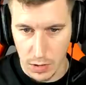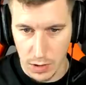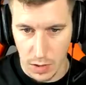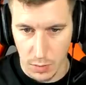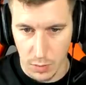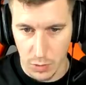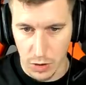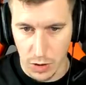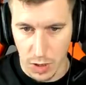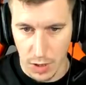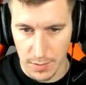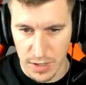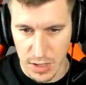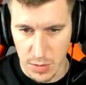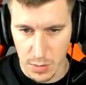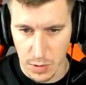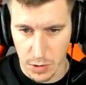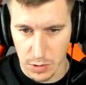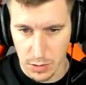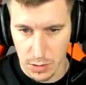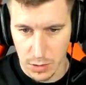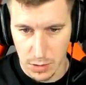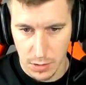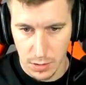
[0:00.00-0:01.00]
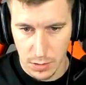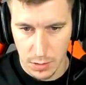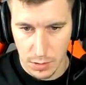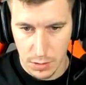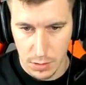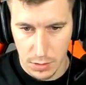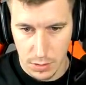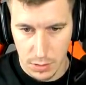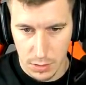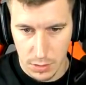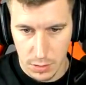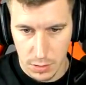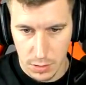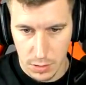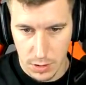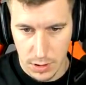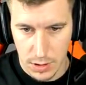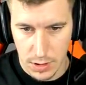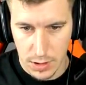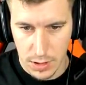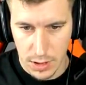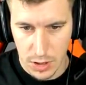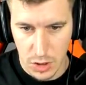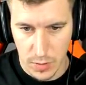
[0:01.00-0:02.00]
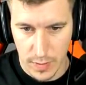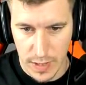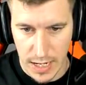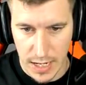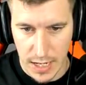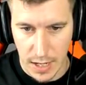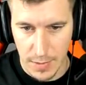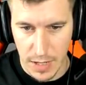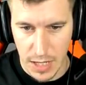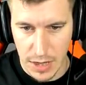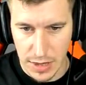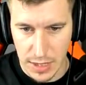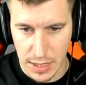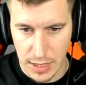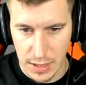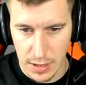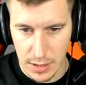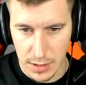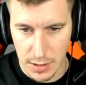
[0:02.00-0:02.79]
del mundo ahora mismo. Asoma la cabeza.